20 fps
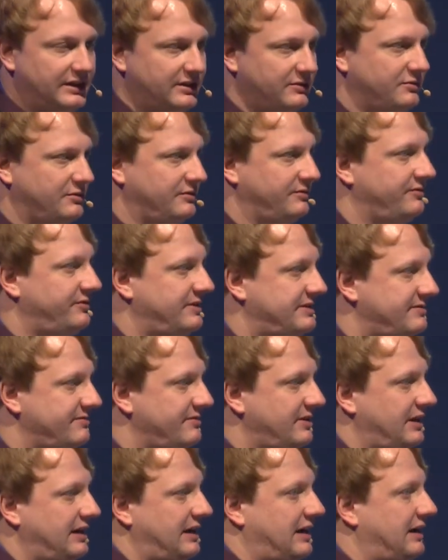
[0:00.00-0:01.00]
Nun wissen
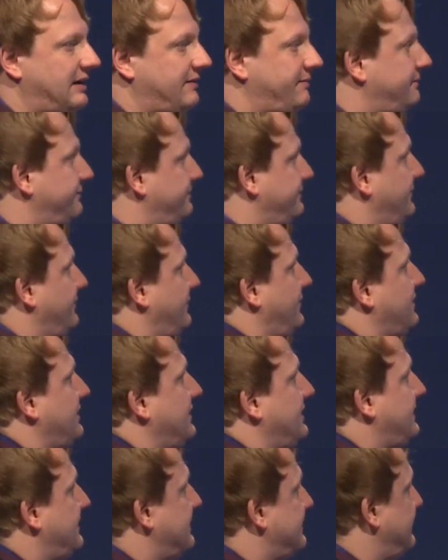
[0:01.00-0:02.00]
wir ja
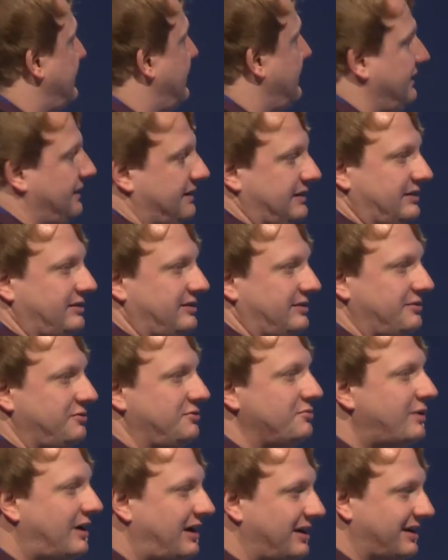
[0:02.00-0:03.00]
wirklich, dass er nicht
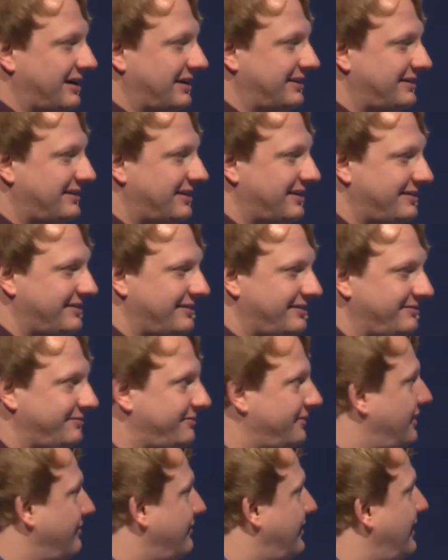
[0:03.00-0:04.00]
überall recht hatte,
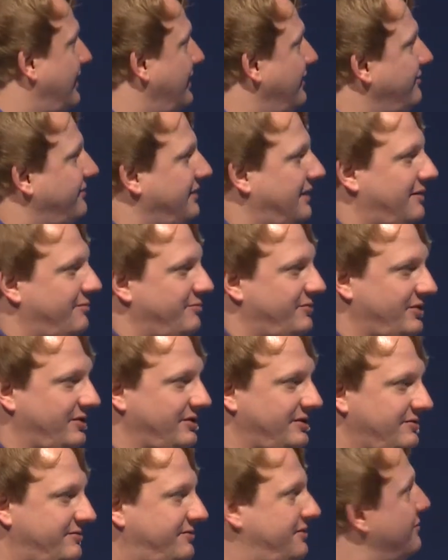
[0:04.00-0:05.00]
weil wir haben
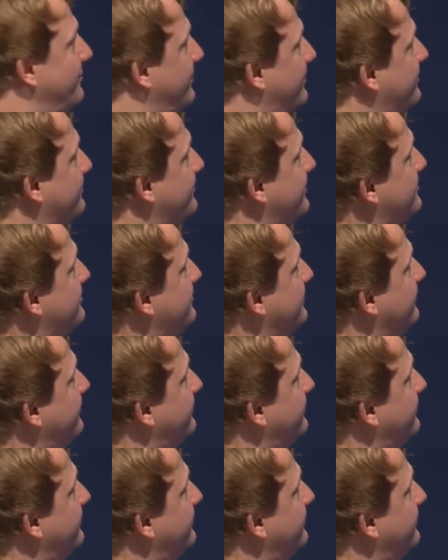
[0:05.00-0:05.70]
solche Filme zum Beispiel